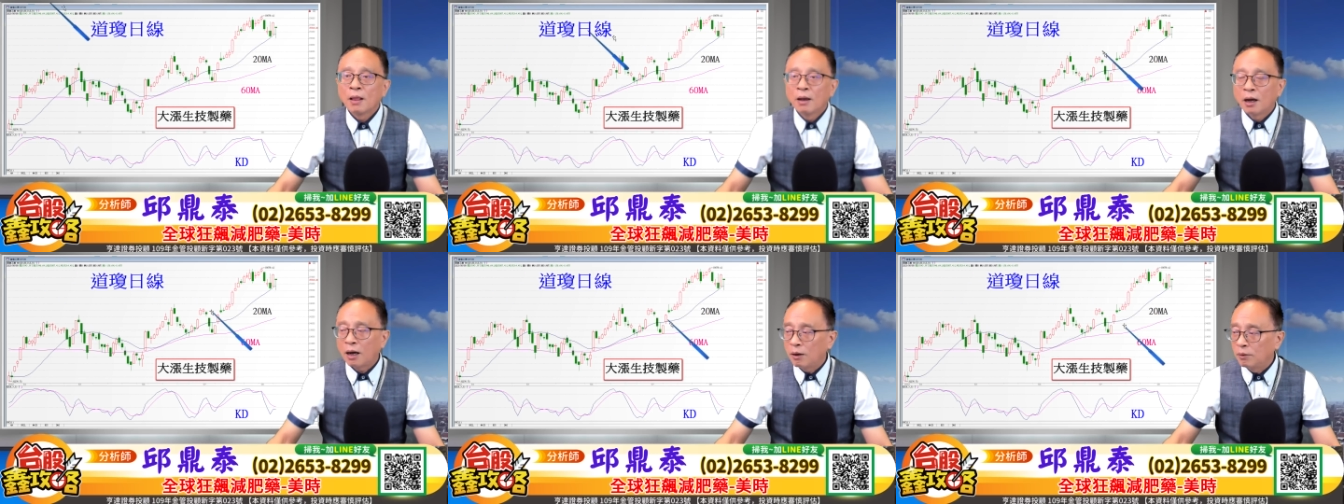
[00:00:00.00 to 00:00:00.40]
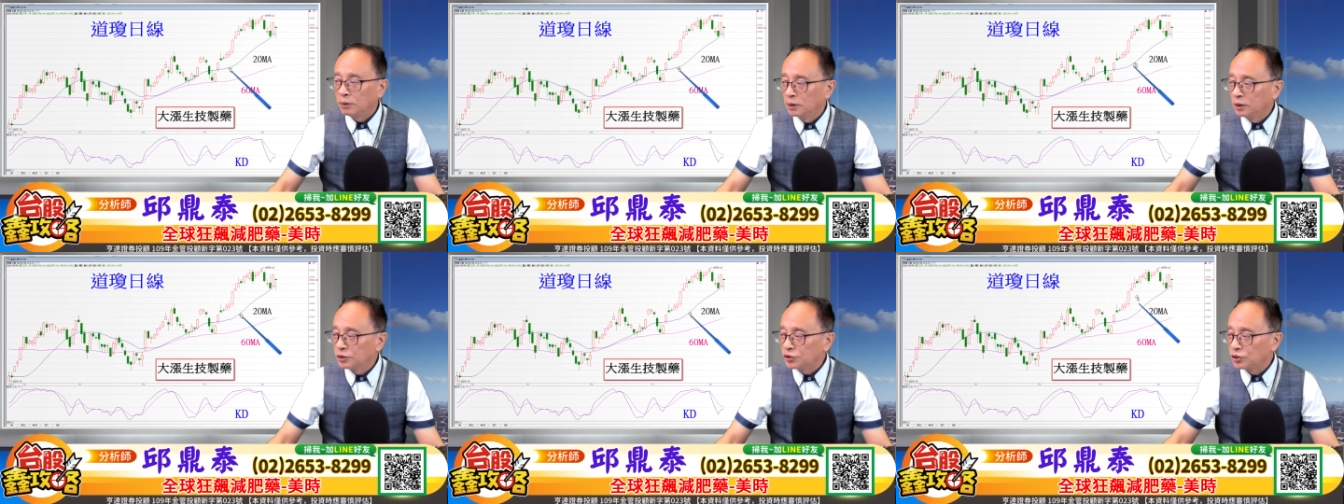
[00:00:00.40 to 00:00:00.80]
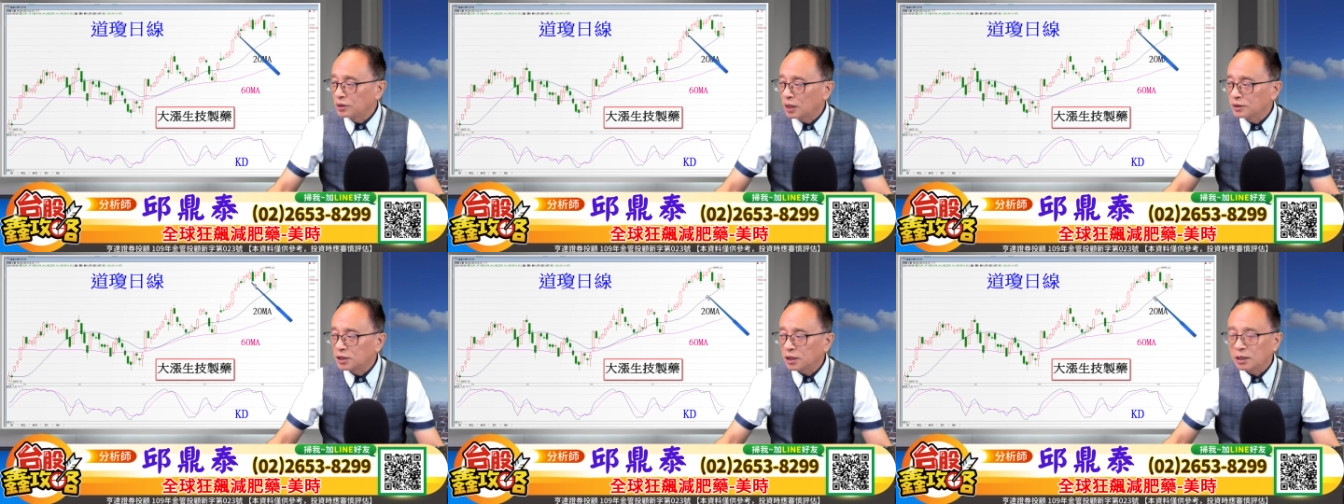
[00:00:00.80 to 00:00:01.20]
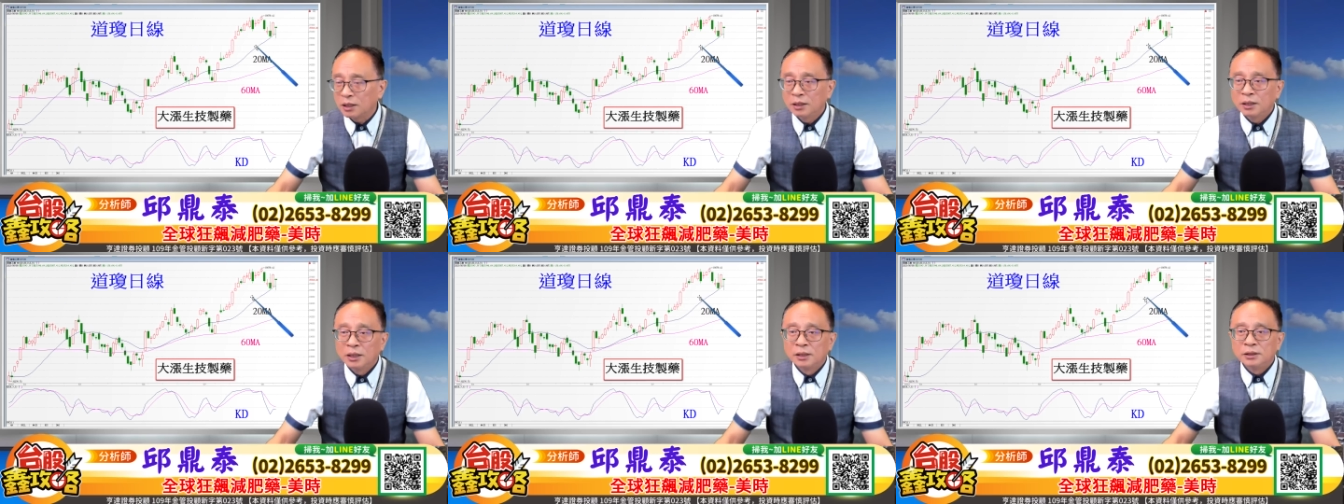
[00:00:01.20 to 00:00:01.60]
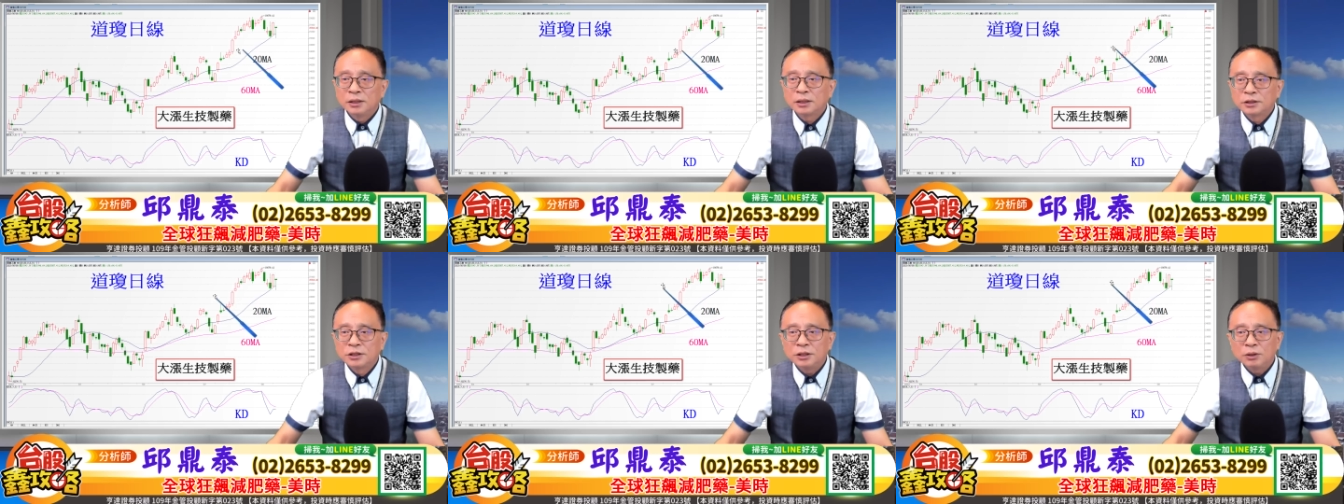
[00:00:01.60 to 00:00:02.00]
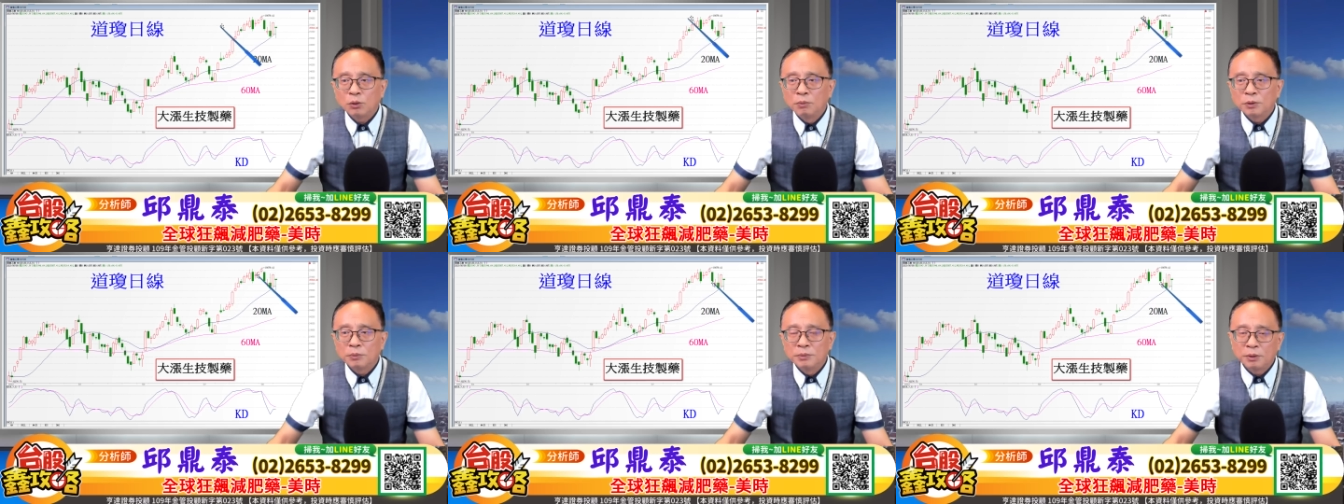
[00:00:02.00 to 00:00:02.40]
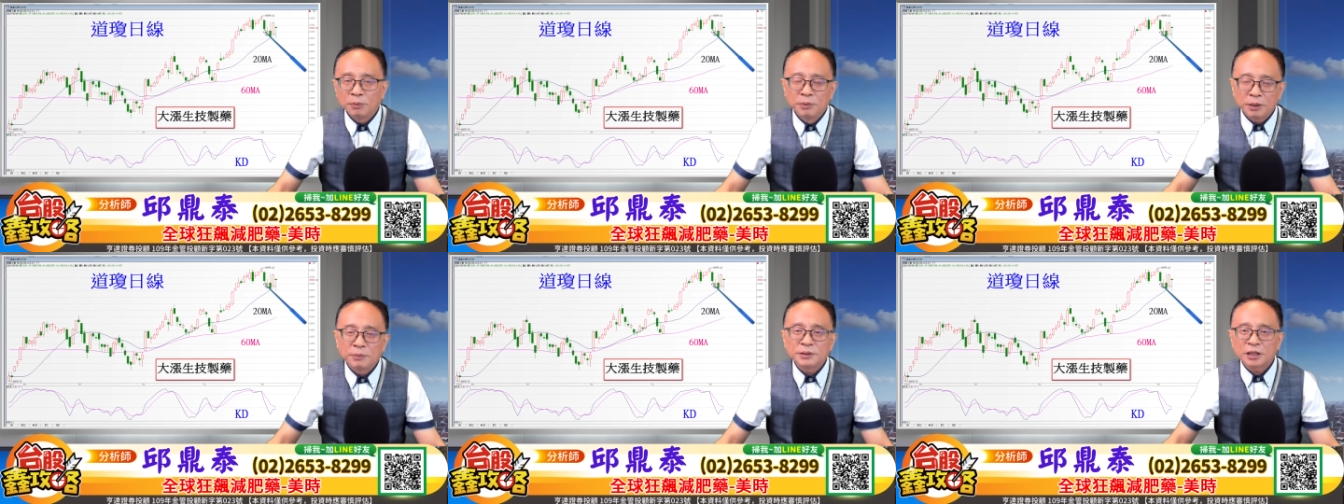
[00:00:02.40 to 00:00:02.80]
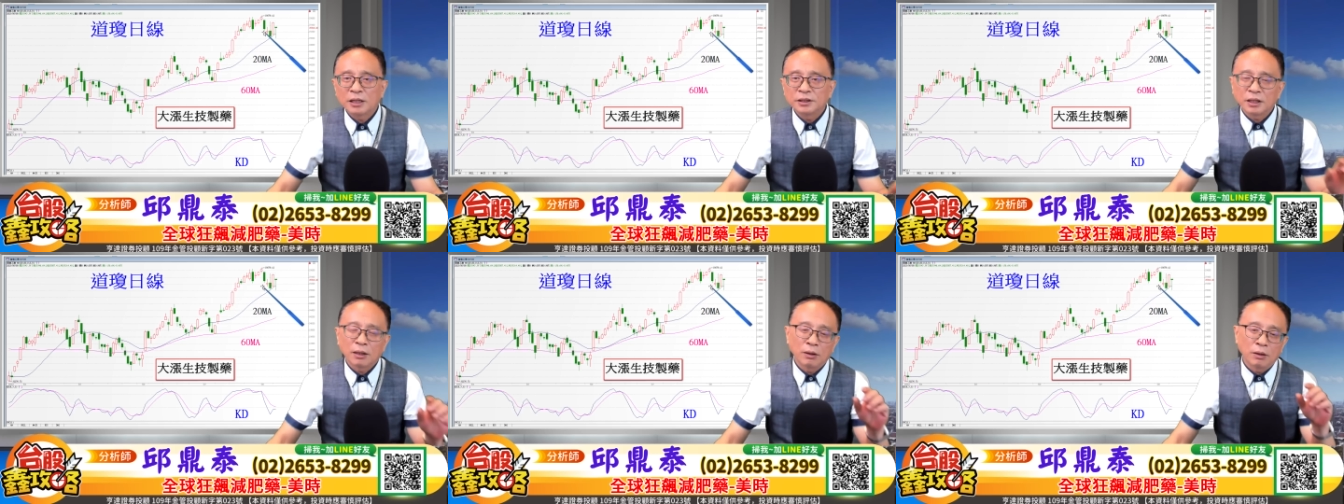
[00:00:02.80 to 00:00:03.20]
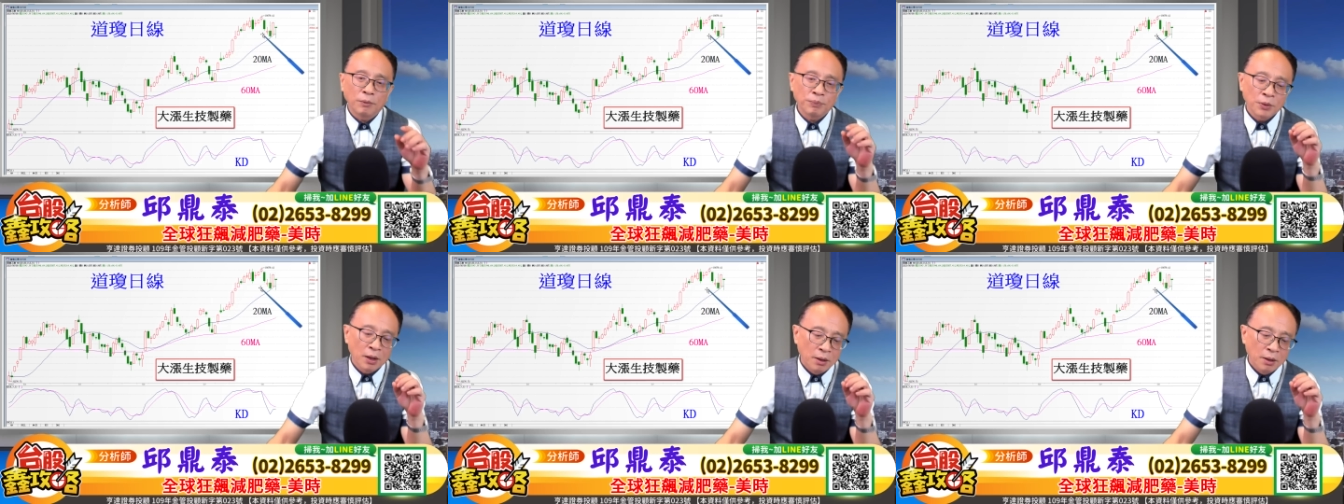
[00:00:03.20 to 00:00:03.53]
好，实际上这个你其实我们我们我们我们强调哈，